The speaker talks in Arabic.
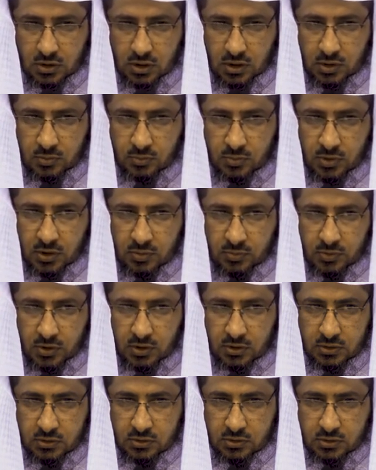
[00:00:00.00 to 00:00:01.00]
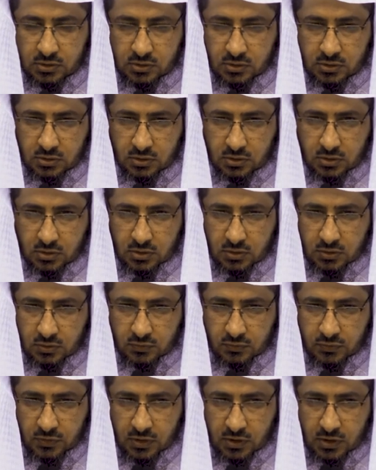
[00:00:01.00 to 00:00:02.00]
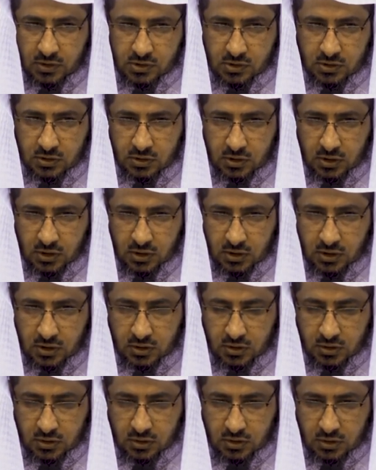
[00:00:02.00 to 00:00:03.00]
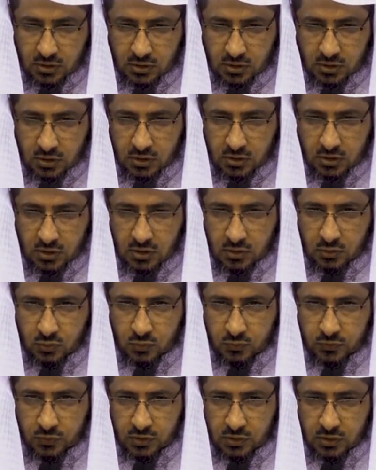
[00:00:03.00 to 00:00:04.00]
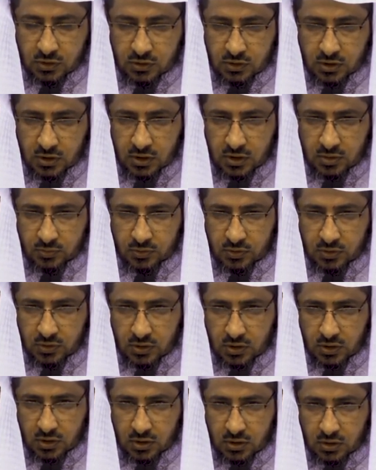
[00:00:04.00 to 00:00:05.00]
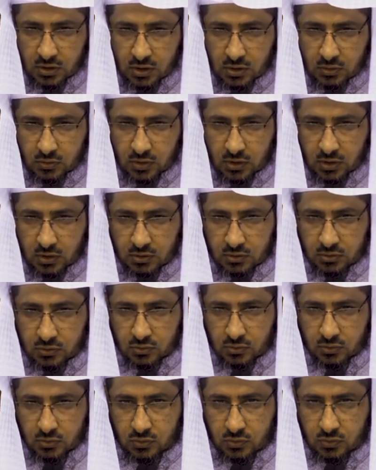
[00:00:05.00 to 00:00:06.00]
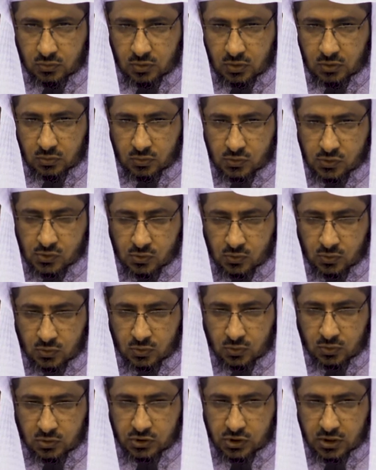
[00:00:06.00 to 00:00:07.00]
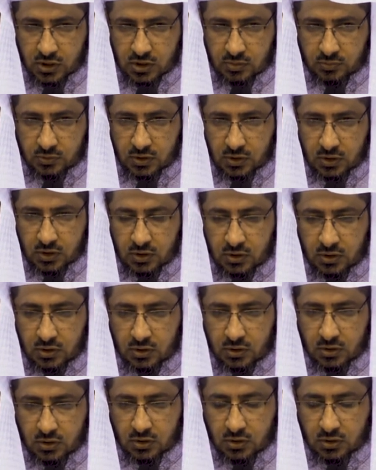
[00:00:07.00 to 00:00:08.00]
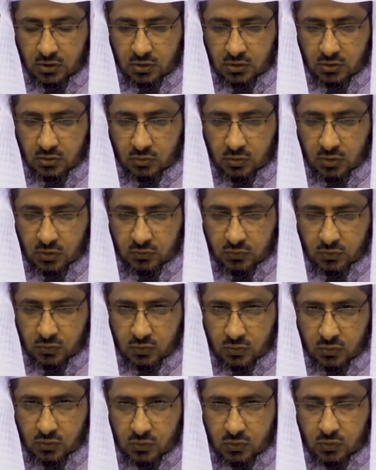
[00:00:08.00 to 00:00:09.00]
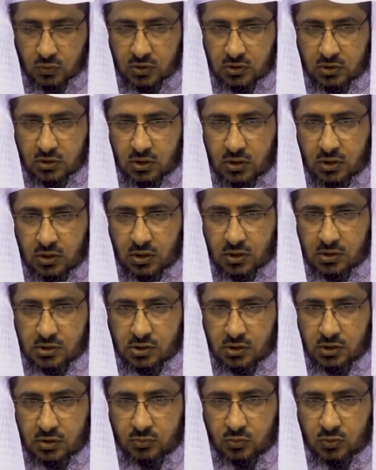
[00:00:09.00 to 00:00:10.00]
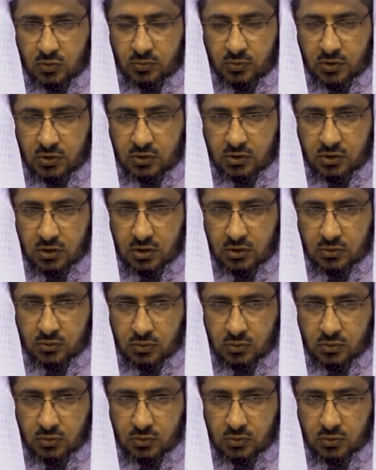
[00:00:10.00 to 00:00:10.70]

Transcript: أما بعد فلا زلنا نقرأ في كتاب القواعد والأصول الجامعة والفروق والتقاسيم البديعة